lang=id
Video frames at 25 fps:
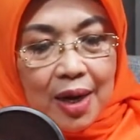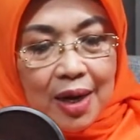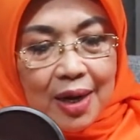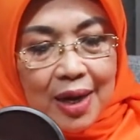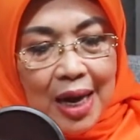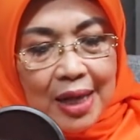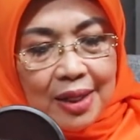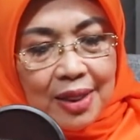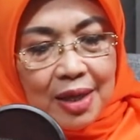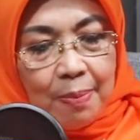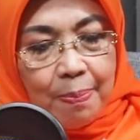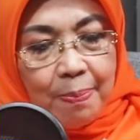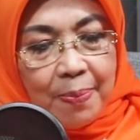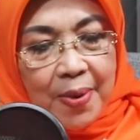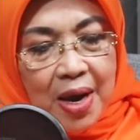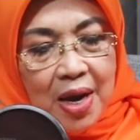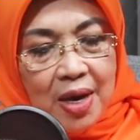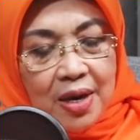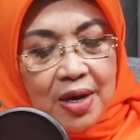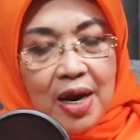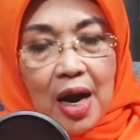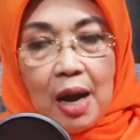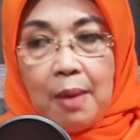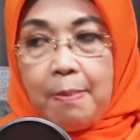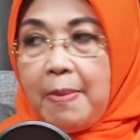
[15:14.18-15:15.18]
KTP
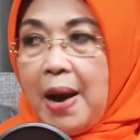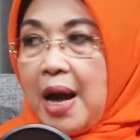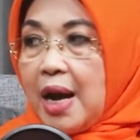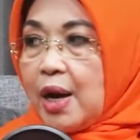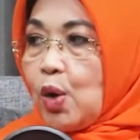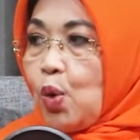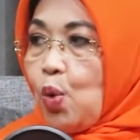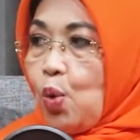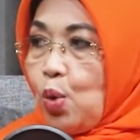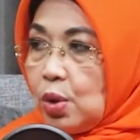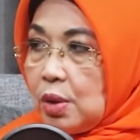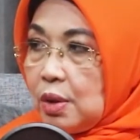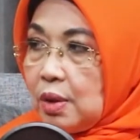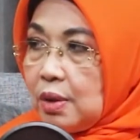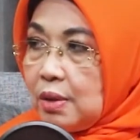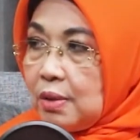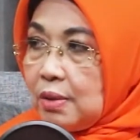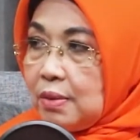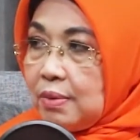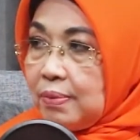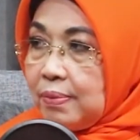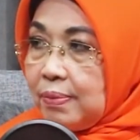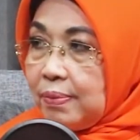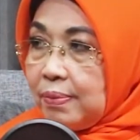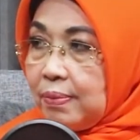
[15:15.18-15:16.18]
dengan barcode.
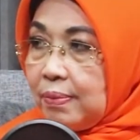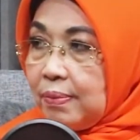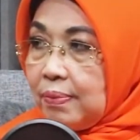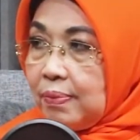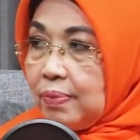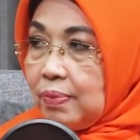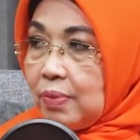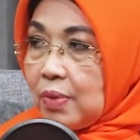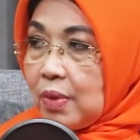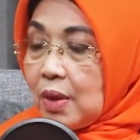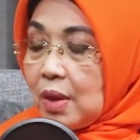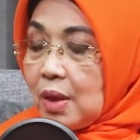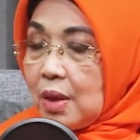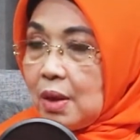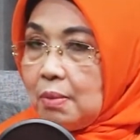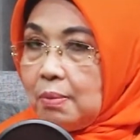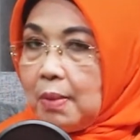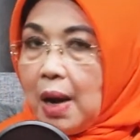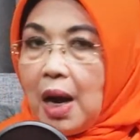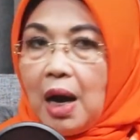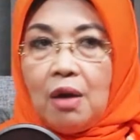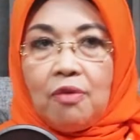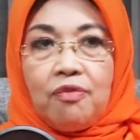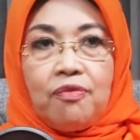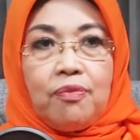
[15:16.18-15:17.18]
Hmm.
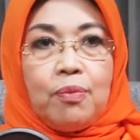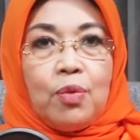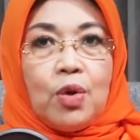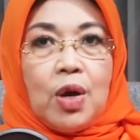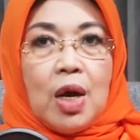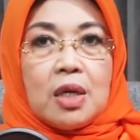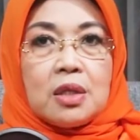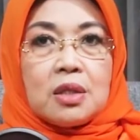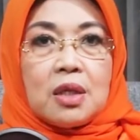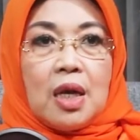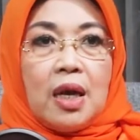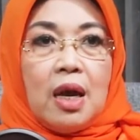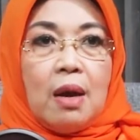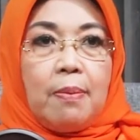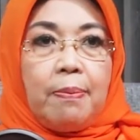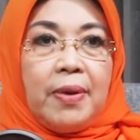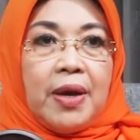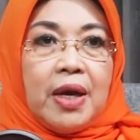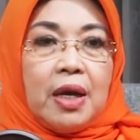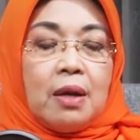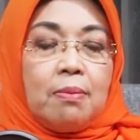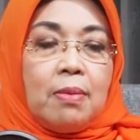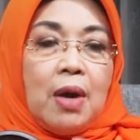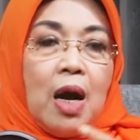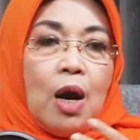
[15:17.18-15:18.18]
Maaf, ya. bukan saya
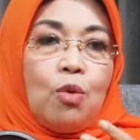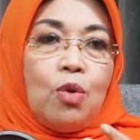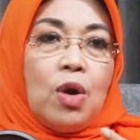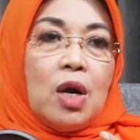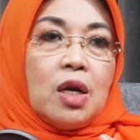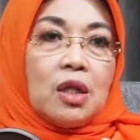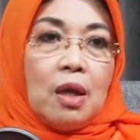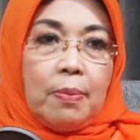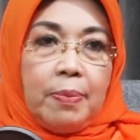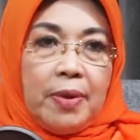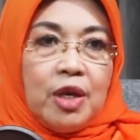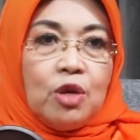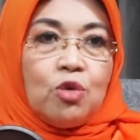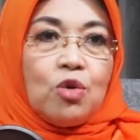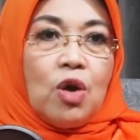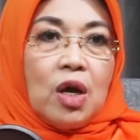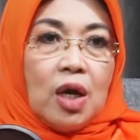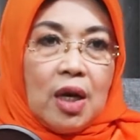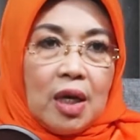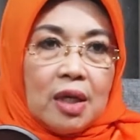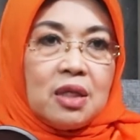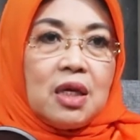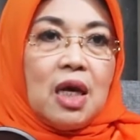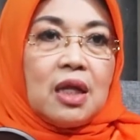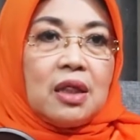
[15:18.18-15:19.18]
pengen melakukan, tapi ini juga
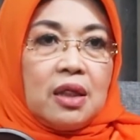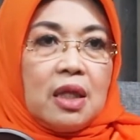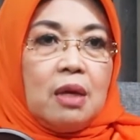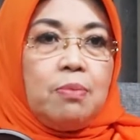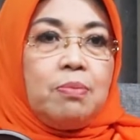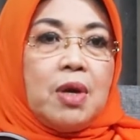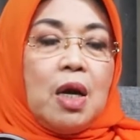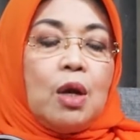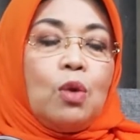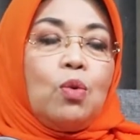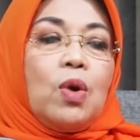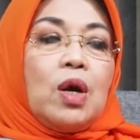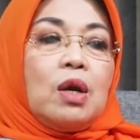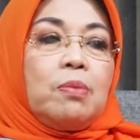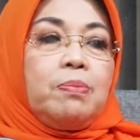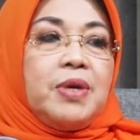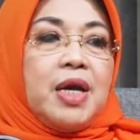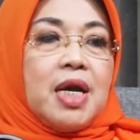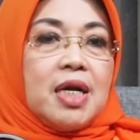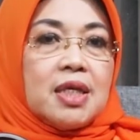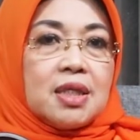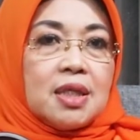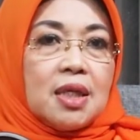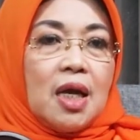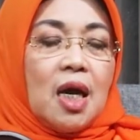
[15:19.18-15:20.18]
kerja tim yang luar
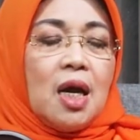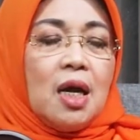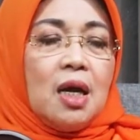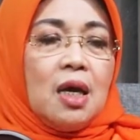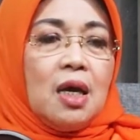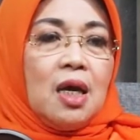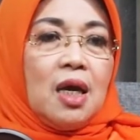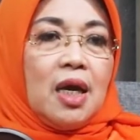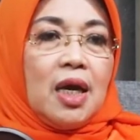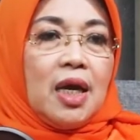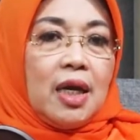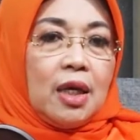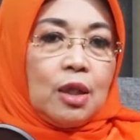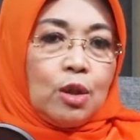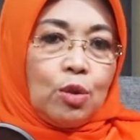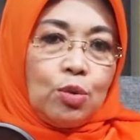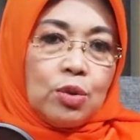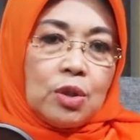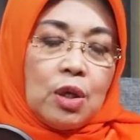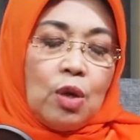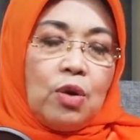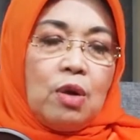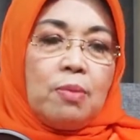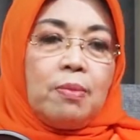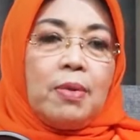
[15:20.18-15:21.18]
biasa. Itu
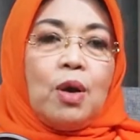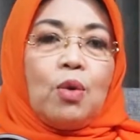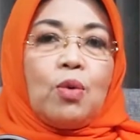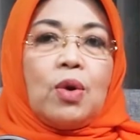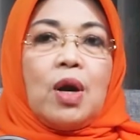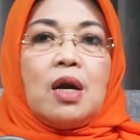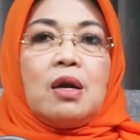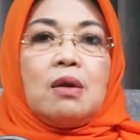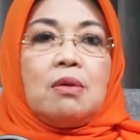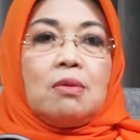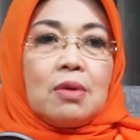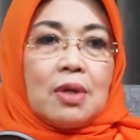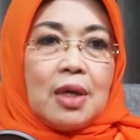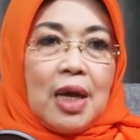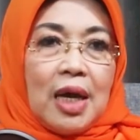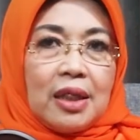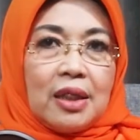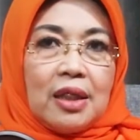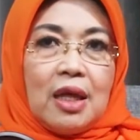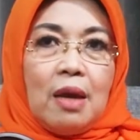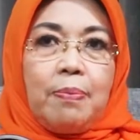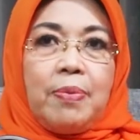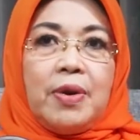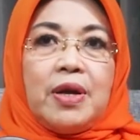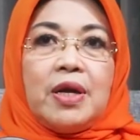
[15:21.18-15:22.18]
saya sudah melakukan
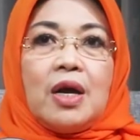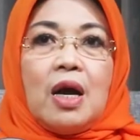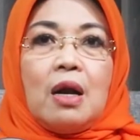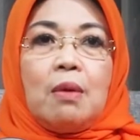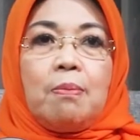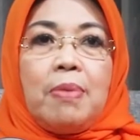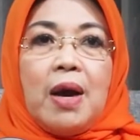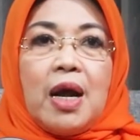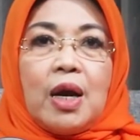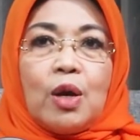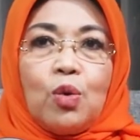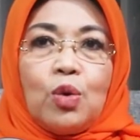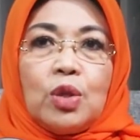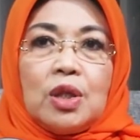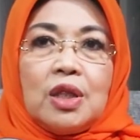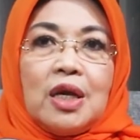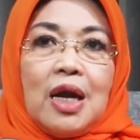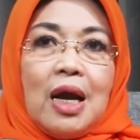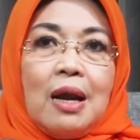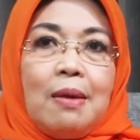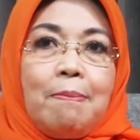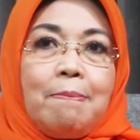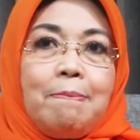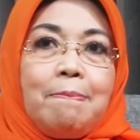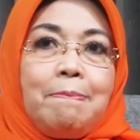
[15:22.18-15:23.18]
KTP dengan barcode
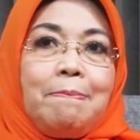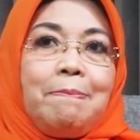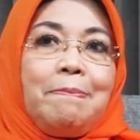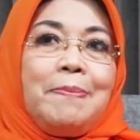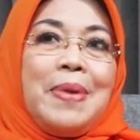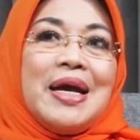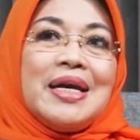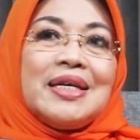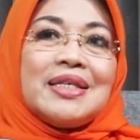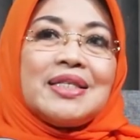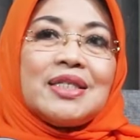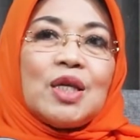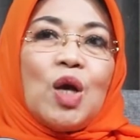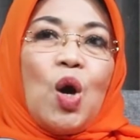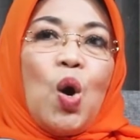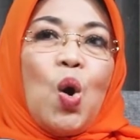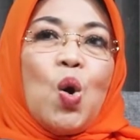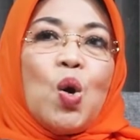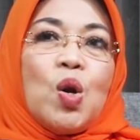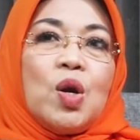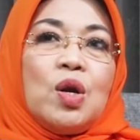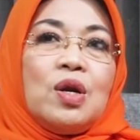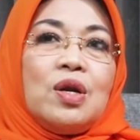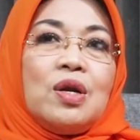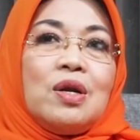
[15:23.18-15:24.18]
dengan based
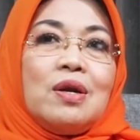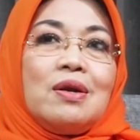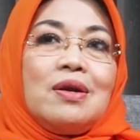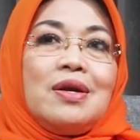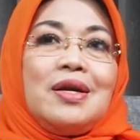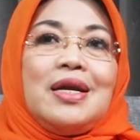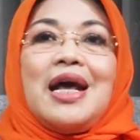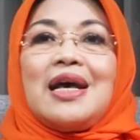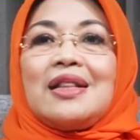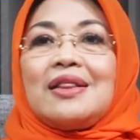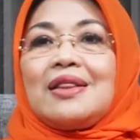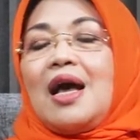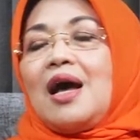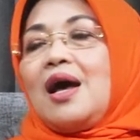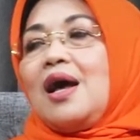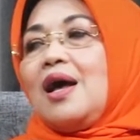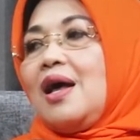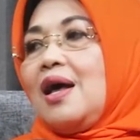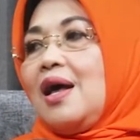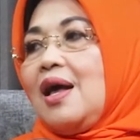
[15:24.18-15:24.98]
on data.